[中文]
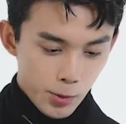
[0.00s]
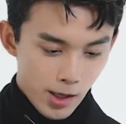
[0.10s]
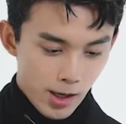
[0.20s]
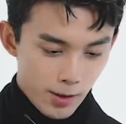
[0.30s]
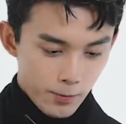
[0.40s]

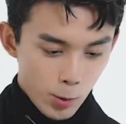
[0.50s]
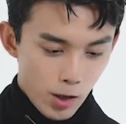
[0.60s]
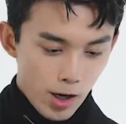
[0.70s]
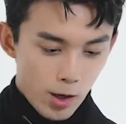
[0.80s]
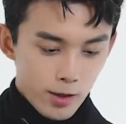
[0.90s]
问号
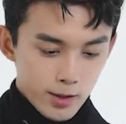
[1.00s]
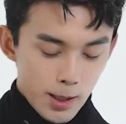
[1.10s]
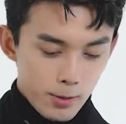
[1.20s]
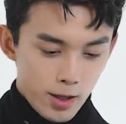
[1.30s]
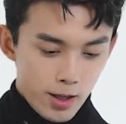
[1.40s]
括号
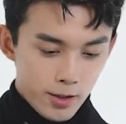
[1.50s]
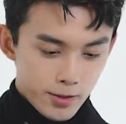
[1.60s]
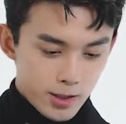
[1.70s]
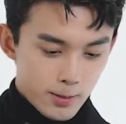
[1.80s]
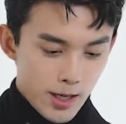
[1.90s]
W L
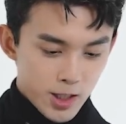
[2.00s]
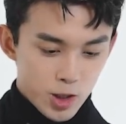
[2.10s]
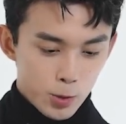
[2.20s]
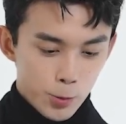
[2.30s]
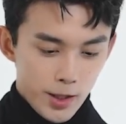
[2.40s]
四十八
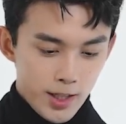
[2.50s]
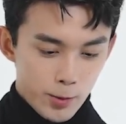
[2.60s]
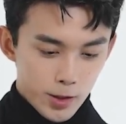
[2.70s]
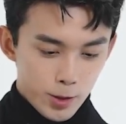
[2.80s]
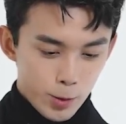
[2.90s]
指吴磊
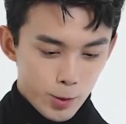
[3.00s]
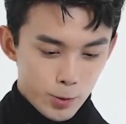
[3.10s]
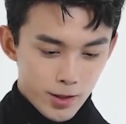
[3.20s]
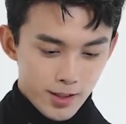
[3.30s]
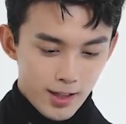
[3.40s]
演过的所有
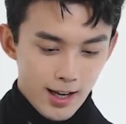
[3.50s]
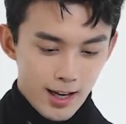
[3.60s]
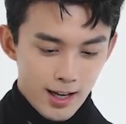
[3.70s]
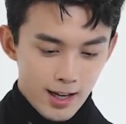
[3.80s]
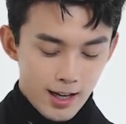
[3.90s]
角色，
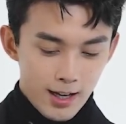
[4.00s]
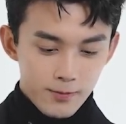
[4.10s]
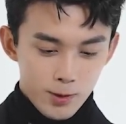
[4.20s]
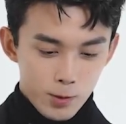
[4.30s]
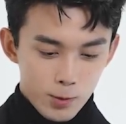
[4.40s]
哈哈哈
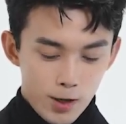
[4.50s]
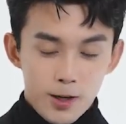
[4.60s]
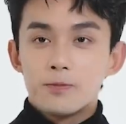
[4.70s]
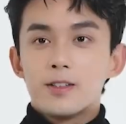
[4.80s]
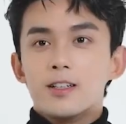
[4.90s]
括号。